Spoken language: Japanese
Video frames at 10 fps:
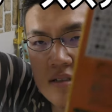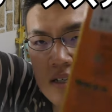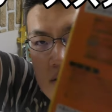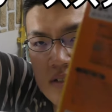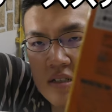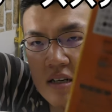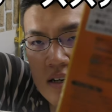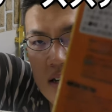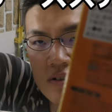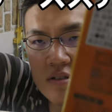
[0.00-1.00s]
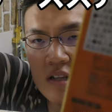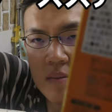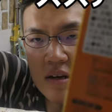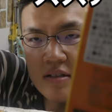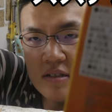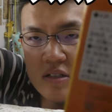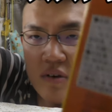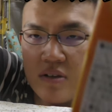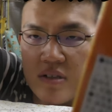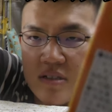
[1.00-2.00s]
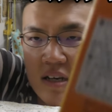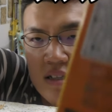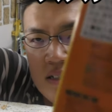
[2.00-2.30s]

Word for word: サクして軽く食べやすいのはいいのですが